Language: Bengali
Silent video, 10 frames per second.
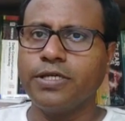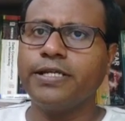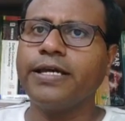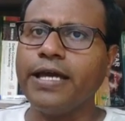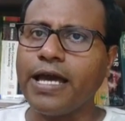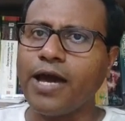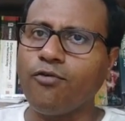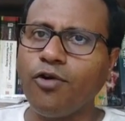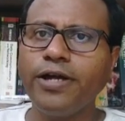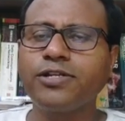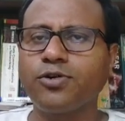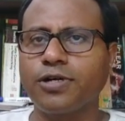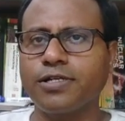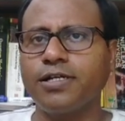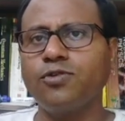এটাকে অ্যাভয়েড
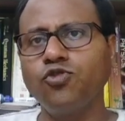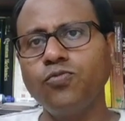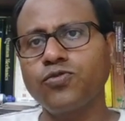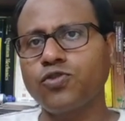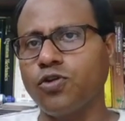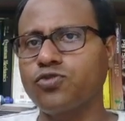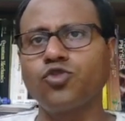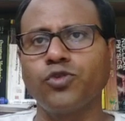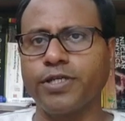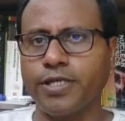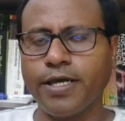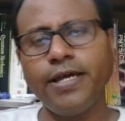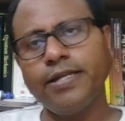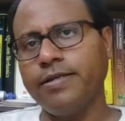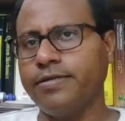করাটা খুব শক্ত হয়ে যায় হ্যাঁ